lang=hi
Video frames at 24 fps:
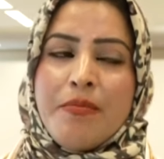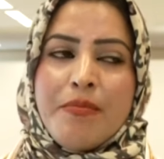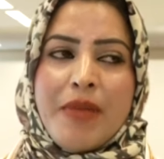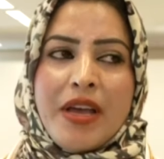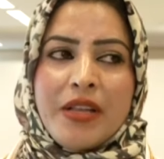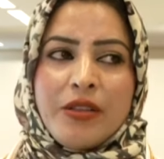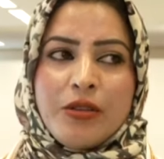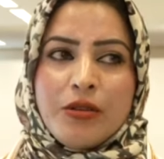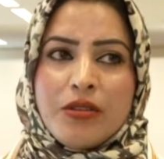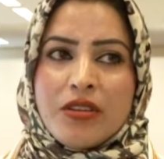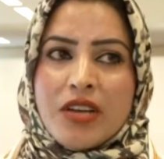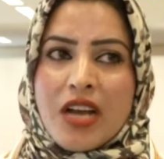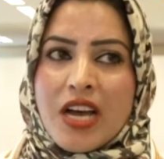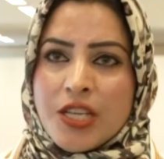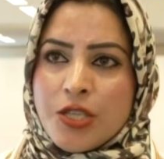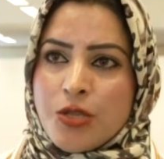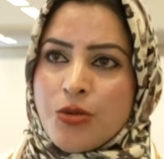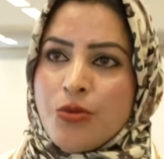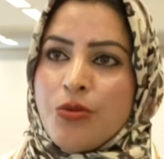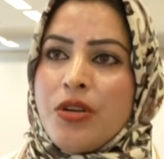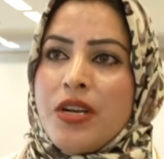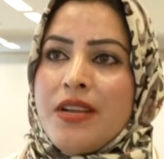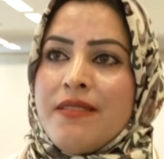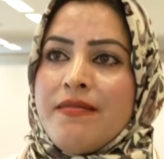मैं तो ग्रास
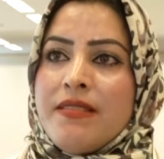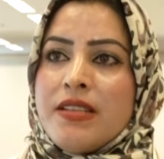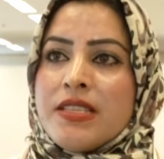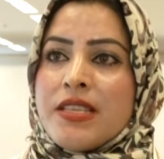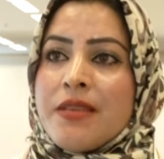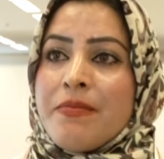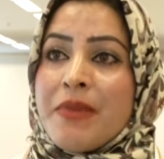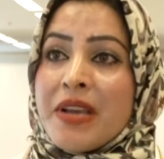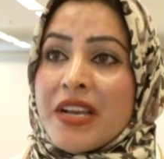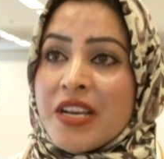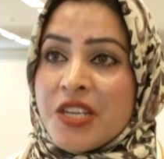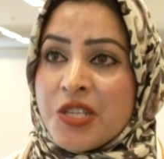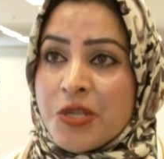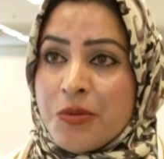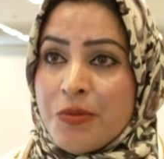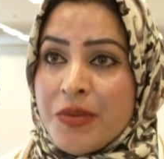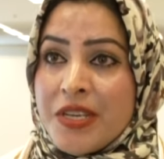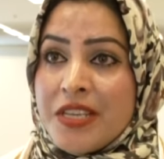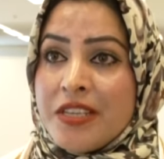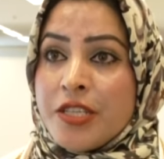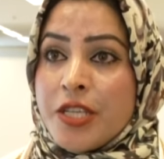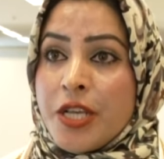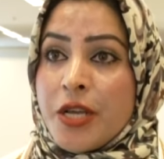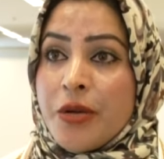रूट लेवल से मैं
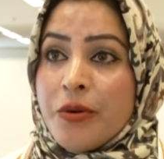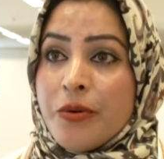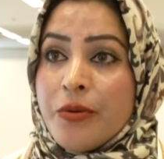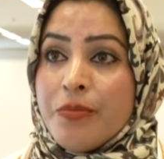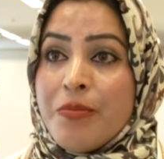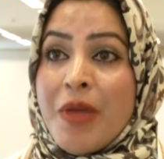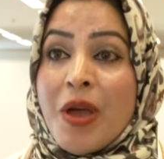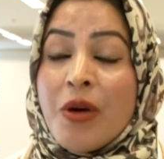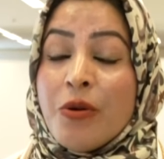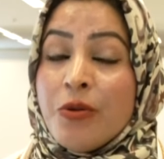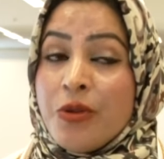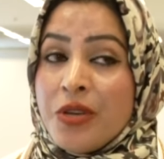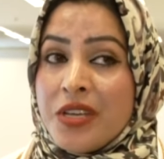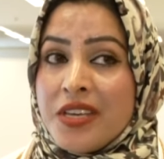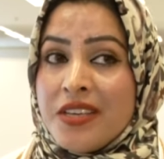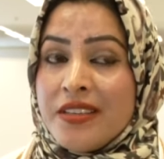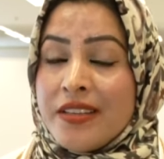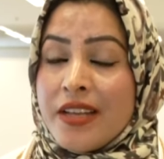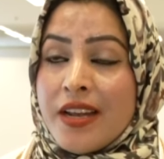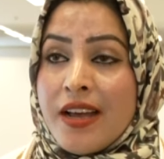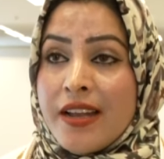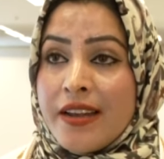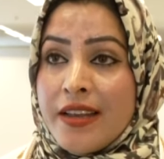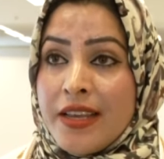कश्मीर से हूँ मैं उनकी
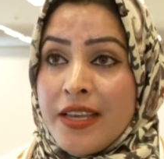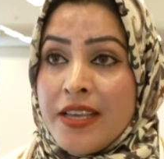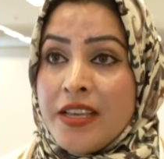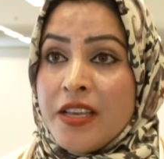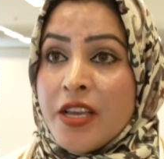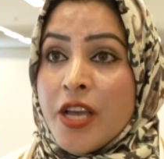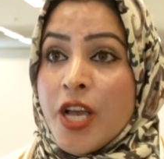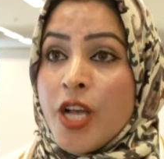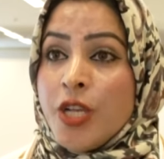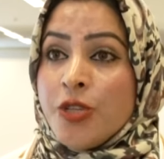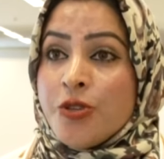तरह नहीं